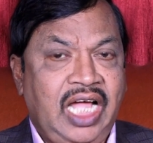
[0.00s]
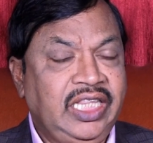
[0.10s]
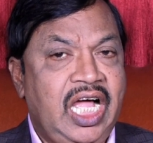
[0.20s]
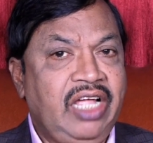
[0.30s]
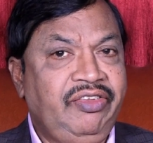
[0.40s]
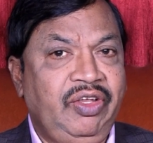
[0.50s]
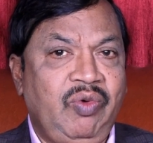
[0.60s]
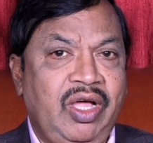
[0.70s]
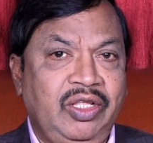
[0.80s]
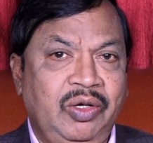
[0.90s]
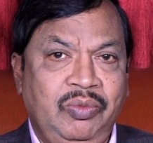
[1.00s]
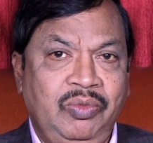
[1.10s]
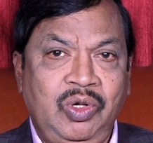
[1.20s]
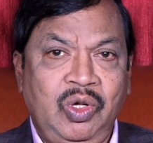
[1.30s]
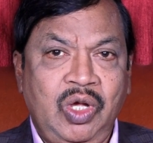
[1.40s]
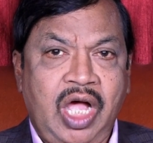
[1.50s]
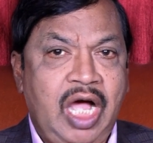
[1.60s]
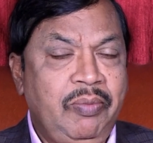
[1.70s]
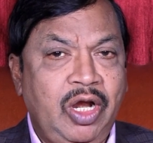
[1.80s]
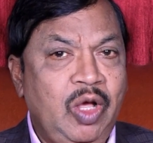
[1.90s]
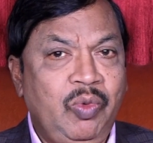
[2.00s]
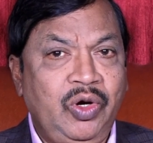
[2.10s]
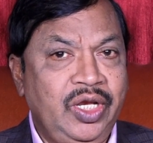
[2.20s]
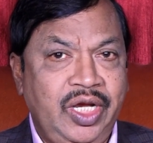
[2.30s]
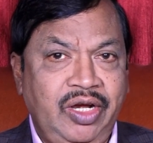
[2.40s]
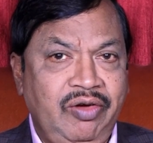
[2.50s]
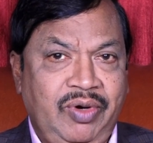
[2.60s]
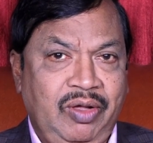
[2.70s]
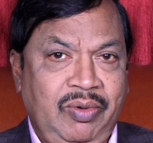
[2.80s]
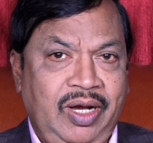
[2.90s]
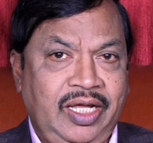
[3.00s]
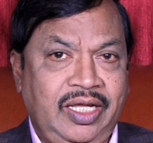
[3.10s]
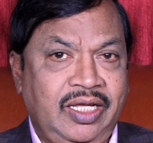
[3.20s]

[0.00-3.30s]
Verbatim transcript: அந்த ஆசிர்வாதம் ஆப்ரஹாமோடு நின்று விடவில்லை